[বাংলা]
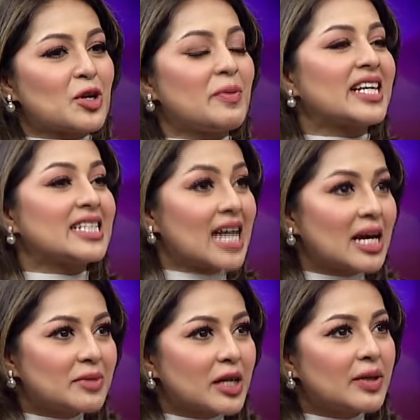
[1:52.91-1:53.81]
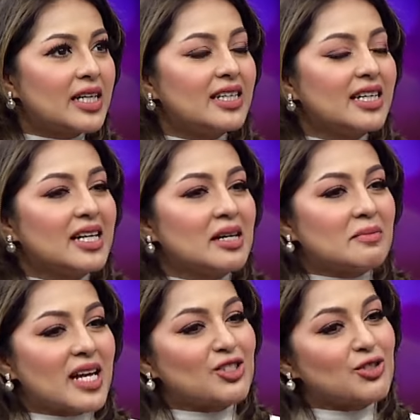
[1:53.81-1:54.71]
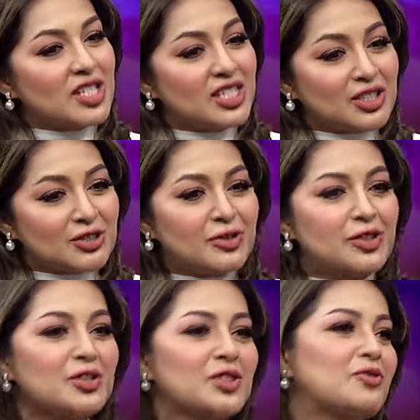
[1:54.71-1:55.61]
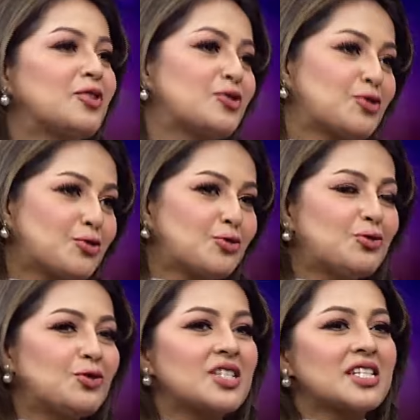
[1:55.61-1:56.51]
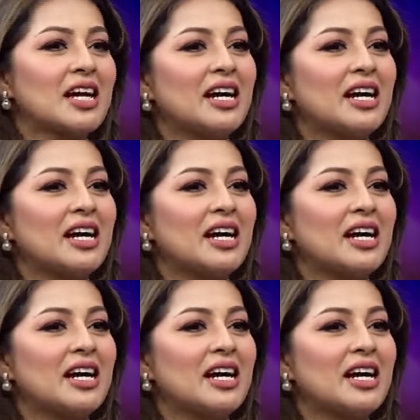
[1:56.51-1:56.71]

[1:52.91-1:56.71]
সবাইকে টাইম দেওয়া প্লাস হচ্ছে ইন্টারভিউস ফটোশ্যুটস